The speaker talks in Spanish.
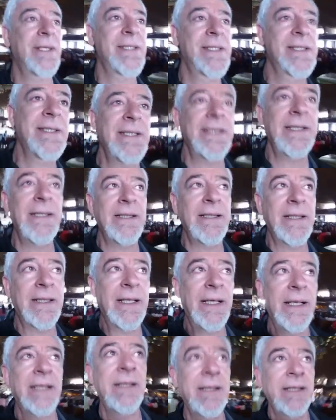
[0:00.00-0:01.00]

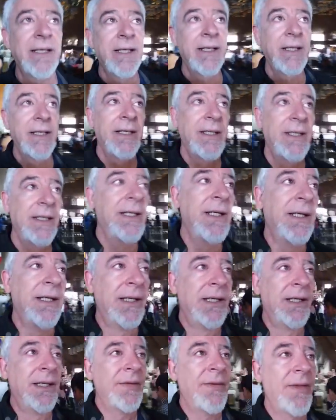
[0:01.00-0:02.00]
Basílica
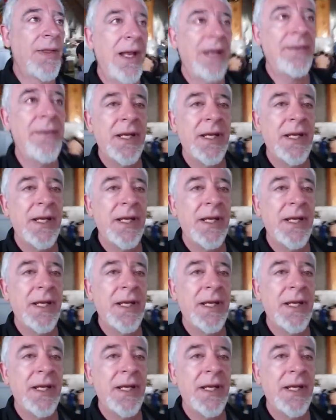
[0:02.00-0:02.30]
de